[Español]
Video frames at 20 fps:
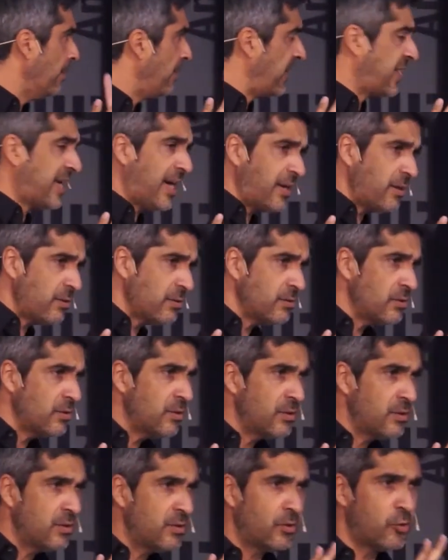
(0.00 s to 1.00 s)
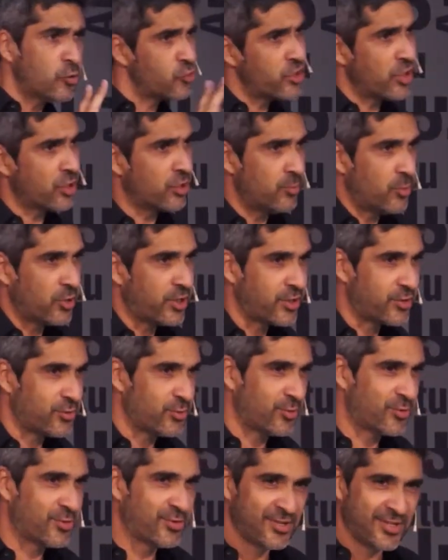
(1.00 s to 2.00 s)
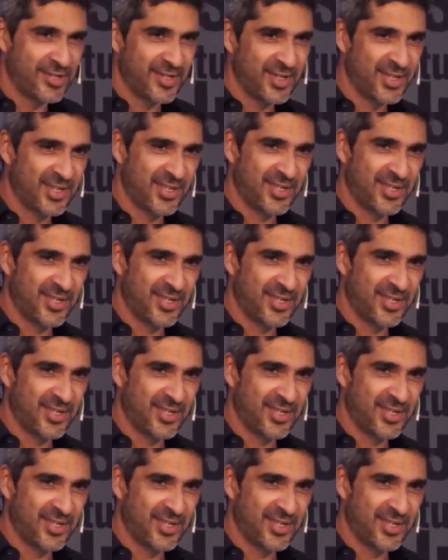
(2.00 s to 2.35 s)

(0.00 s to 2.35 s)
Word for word: pecar o ser como Jesús.